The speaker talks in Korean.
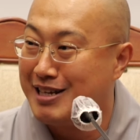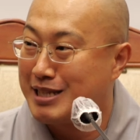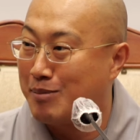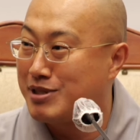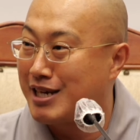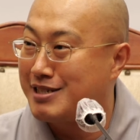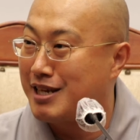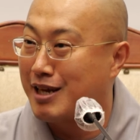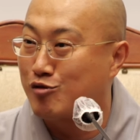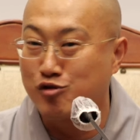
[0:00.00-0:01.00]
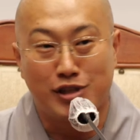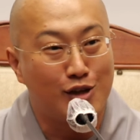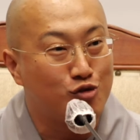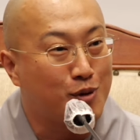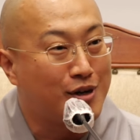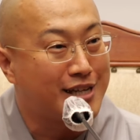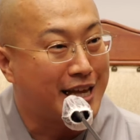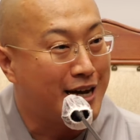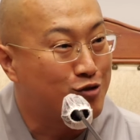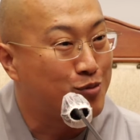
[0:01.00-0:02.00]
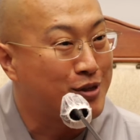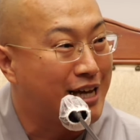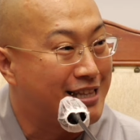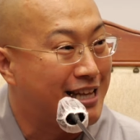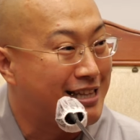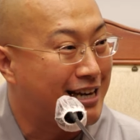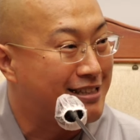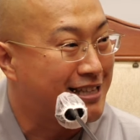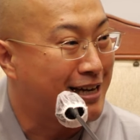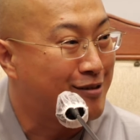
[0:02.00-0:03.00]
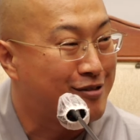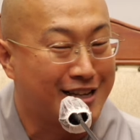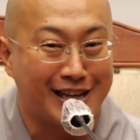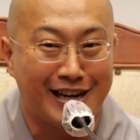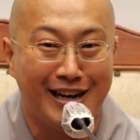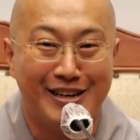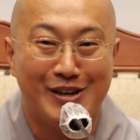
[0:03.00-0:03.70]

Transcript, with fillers: 남자 인생에 군대 2번과 대학 2번은 안 된다라는 생각을 하다가